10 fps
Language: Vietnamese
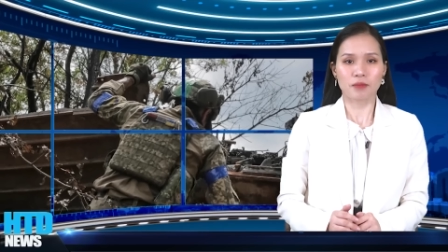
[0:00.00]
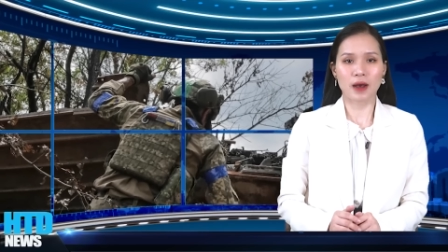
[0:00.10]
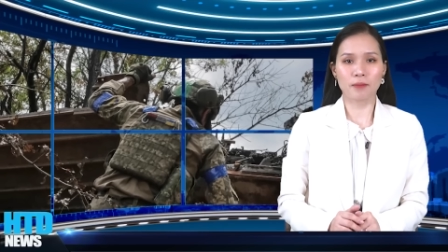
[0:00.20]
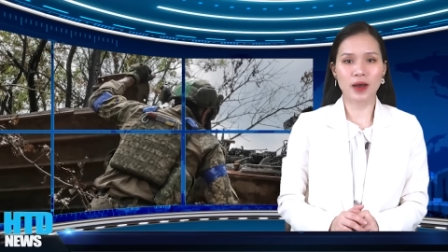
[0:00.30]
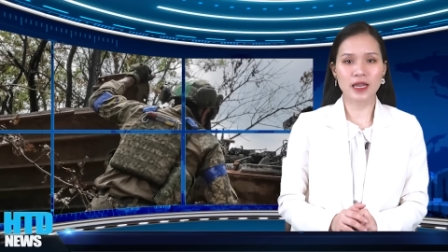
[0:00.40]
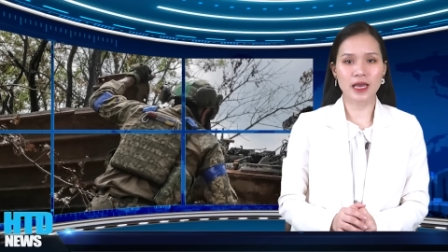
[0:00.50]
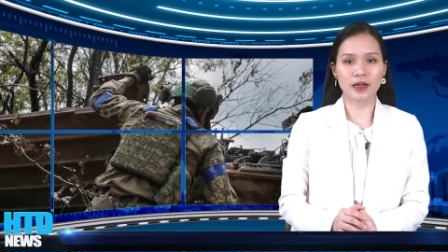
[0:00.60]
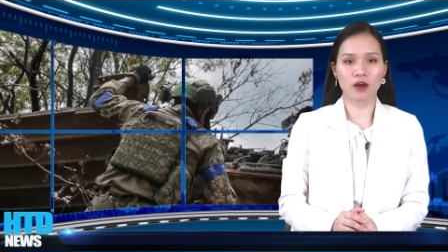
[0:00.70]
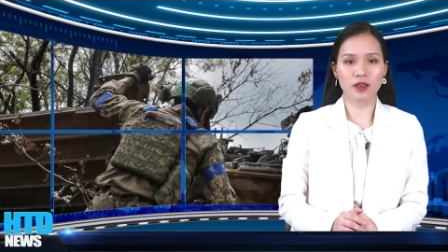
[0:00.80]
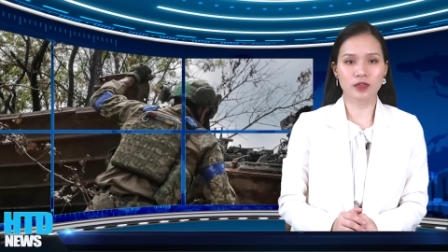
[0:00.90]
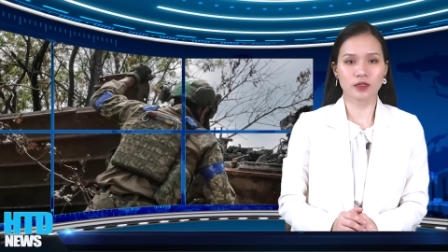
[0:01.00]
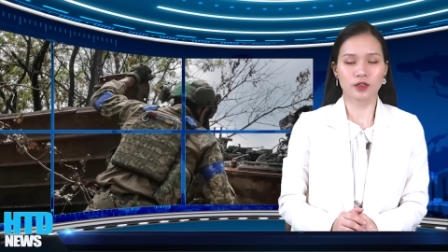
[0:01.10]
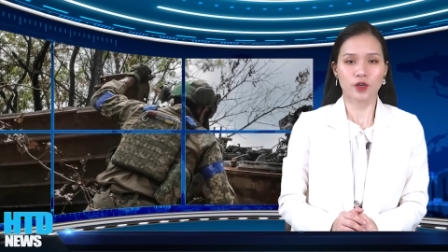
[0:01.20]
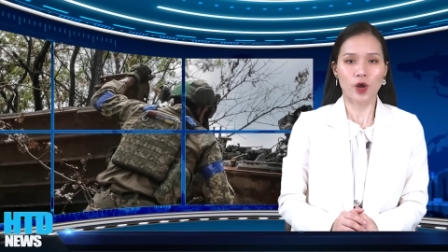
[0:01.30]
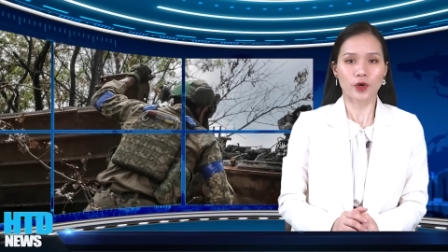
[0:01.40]
Bà Malia nói,
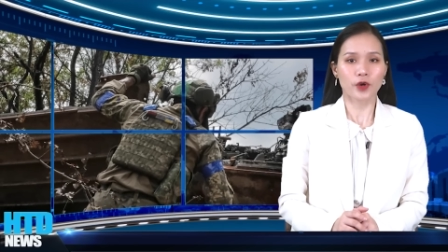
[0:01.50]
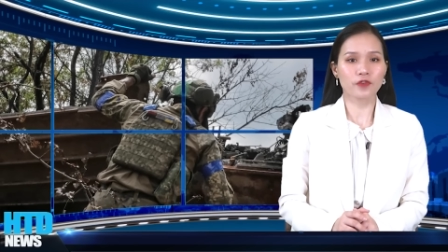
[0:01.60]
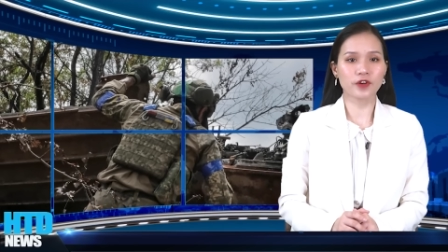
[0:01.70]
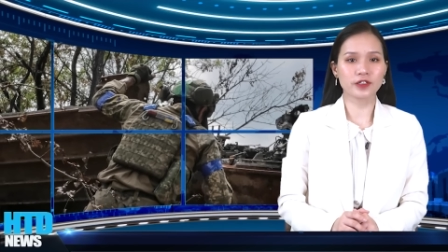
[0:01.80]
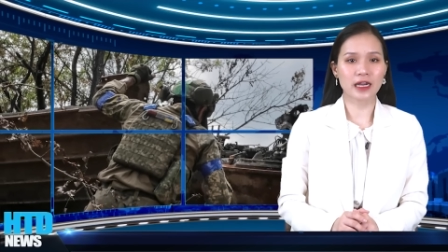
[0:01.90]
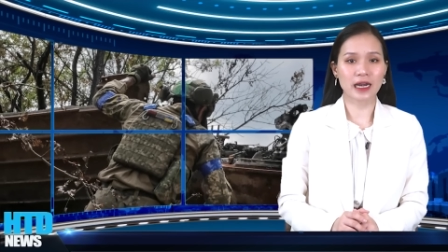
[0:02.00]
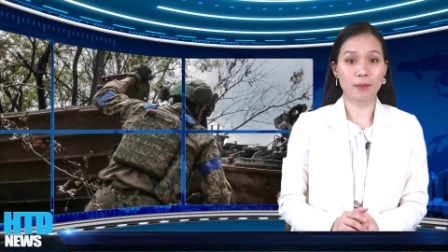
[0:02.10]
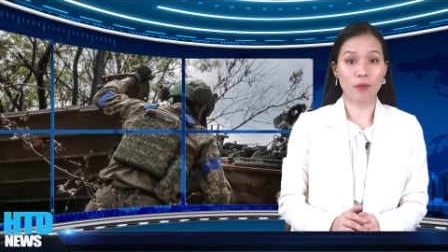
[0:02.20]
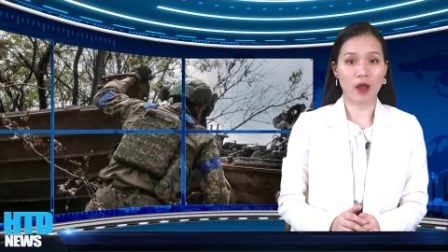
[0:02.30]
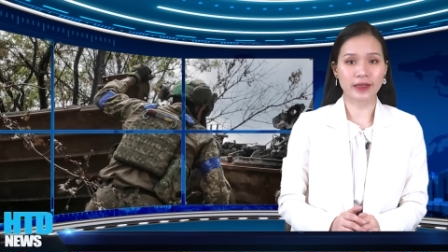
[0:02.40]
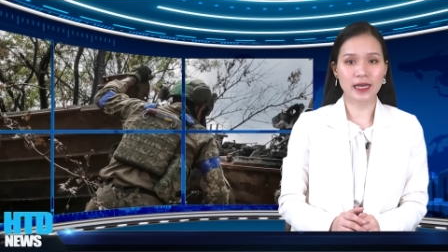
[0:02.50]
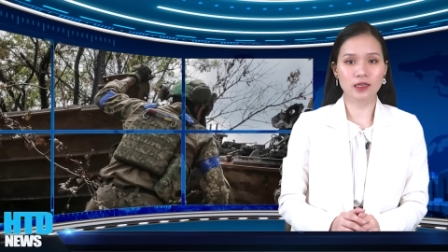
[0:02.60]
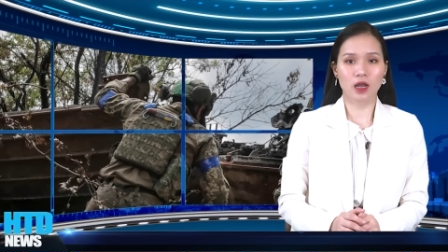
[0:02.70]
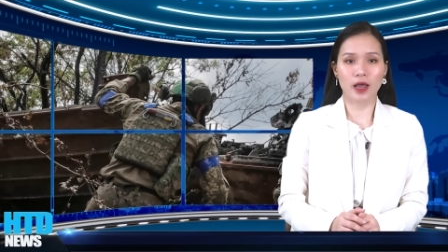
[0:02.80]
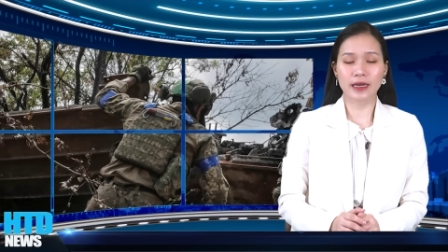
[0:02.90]
đối phương đang làm mọi cách
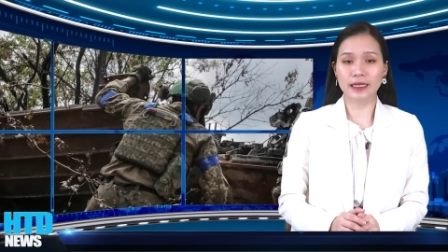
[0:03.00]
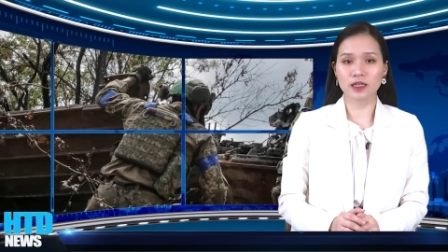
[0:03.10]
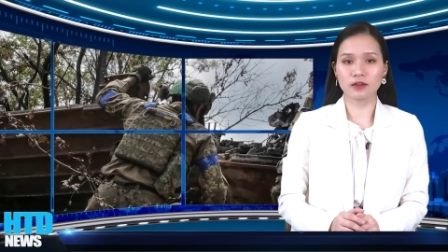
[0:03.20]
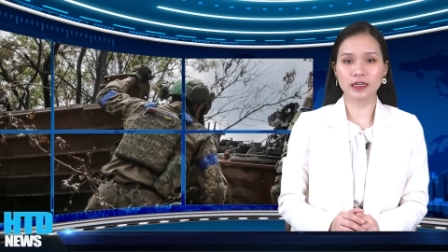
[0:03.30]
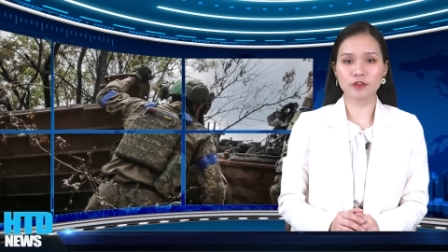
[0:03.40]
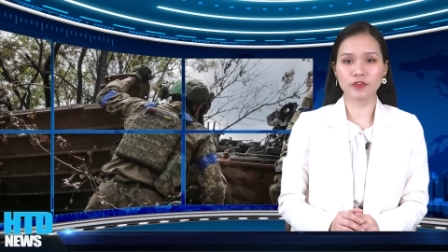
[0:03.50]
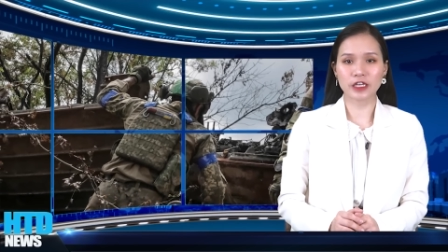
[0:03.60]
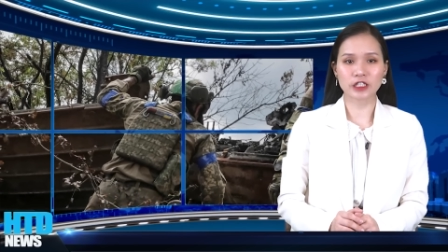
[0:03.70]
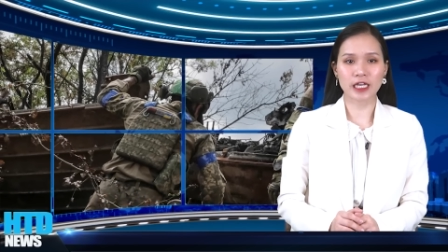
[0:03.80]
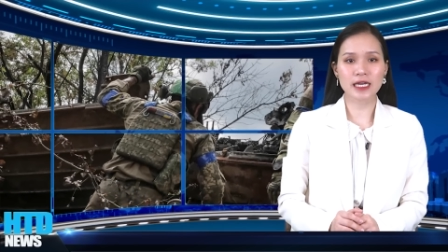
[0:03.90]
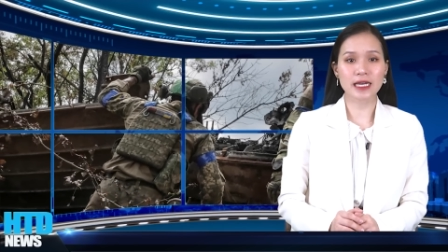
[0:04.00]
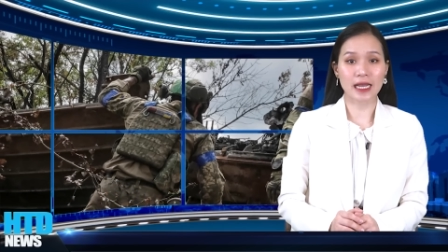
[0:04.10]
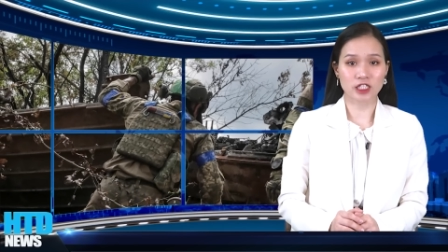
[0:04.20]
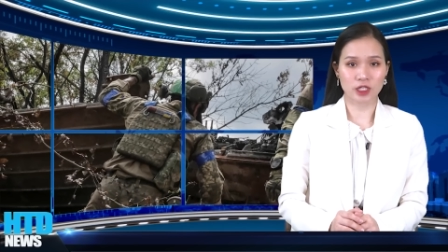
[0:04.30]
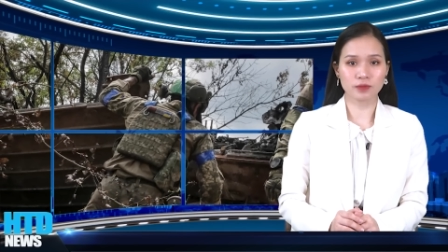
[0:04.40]
để giữ các vị trí
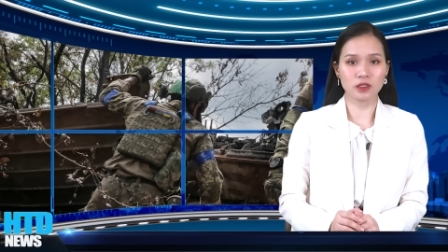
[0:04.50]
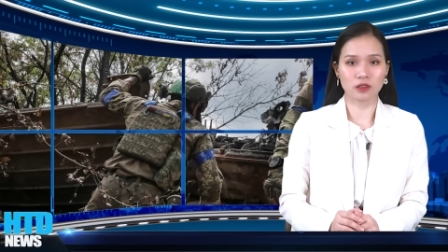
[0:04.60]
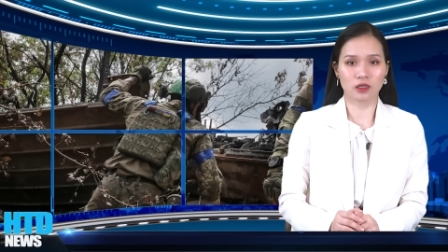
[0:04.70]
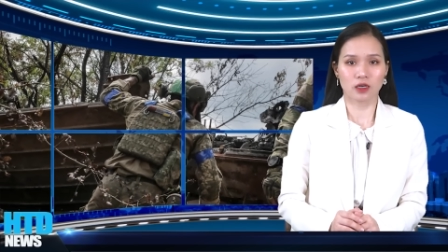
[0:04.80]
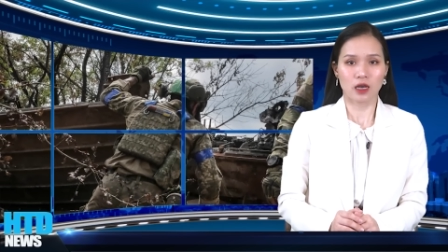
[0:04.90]
đã chiếm được.